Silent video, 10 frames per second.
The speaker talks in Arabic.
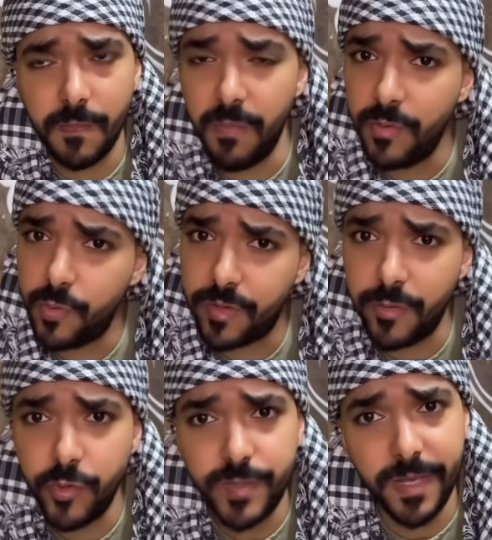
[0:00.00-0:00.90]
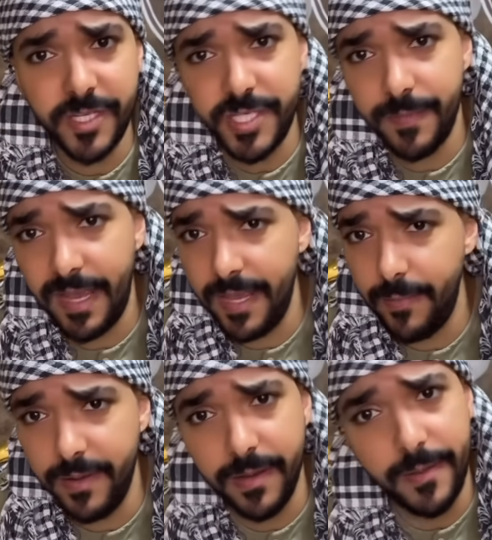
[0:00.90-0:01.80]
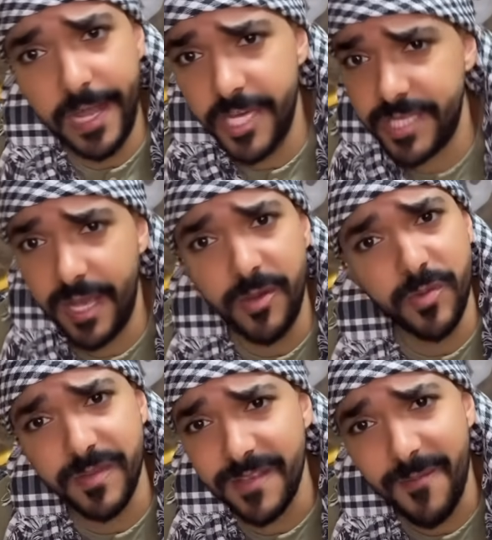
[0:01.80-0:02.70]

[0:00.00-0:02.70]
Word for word: برضه القرنوش ما جاتش معايا بالعيش حنون